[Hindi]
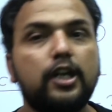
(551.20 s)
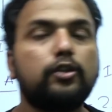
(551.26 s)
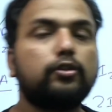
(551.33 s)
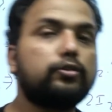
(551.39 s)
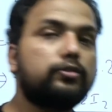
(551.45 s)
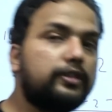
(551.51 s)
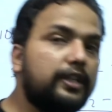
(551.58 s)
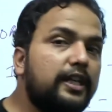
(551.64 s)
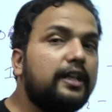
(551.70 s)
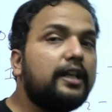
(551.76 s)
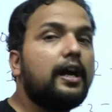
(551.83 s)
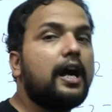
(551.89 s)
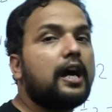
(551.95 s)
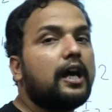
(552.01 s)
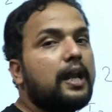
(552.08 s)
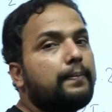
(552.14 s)
तो तीन
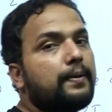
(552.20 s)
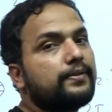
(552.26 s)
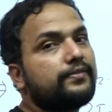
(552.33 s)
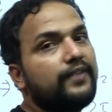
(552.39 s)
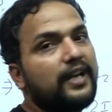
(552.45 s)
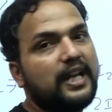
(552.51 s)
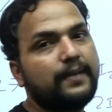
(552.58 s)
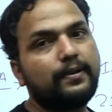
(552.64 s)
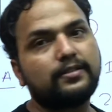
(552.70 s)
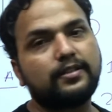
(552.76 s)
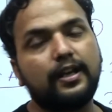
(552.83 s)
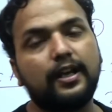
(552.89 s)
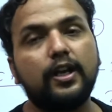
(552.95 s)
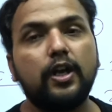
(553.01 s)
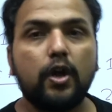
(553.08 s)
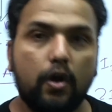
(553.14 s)
अगर आपके पास वेरिएबल्स
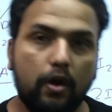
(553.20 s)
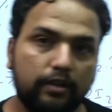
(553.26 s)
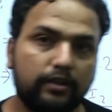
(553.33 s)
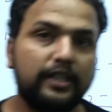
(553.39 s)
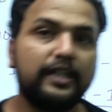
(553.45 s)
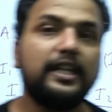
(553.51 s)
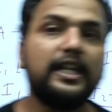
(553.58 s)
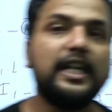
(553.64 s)
हैं और तीन